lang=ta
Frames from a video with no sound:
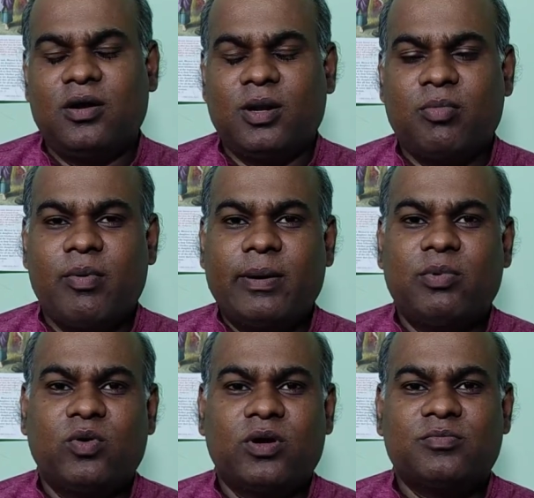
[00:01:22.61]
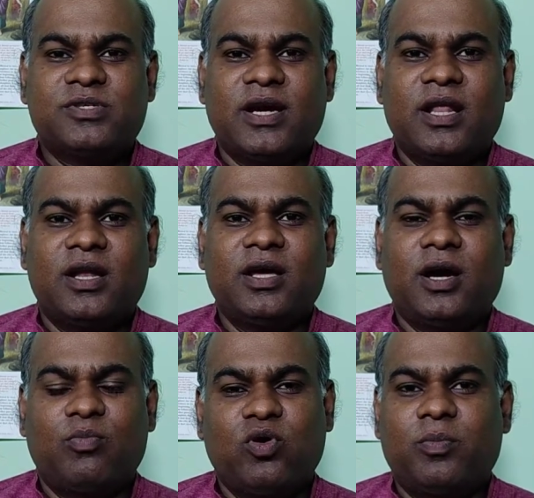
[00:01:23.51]
நம்ம பைபிள் உலகம் சேனலில்
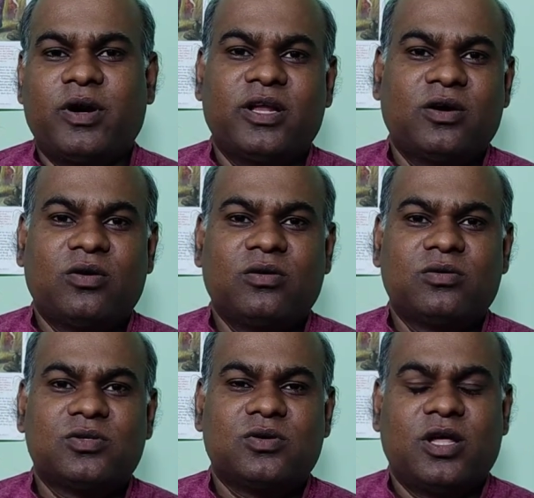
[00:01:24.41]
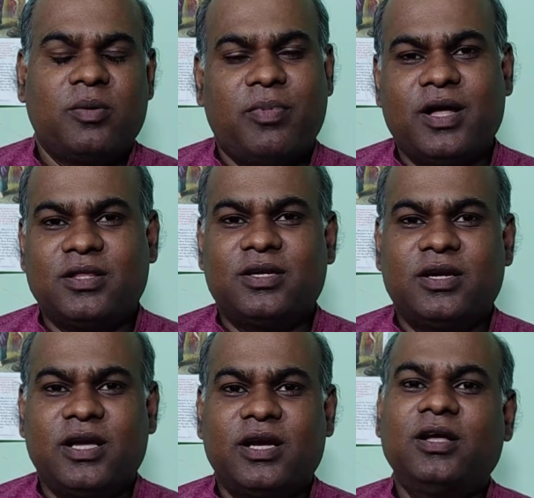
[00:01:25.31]
அப்லோட் பண்ணியிருக்கிறோம் ஸோ அதை பார்த்துட்டு
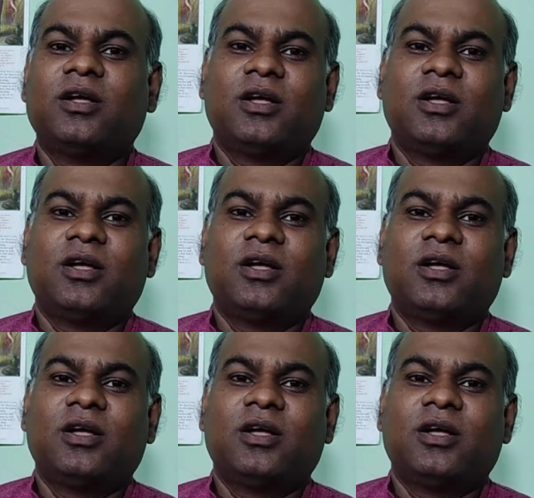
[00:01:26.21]
நீங்கள்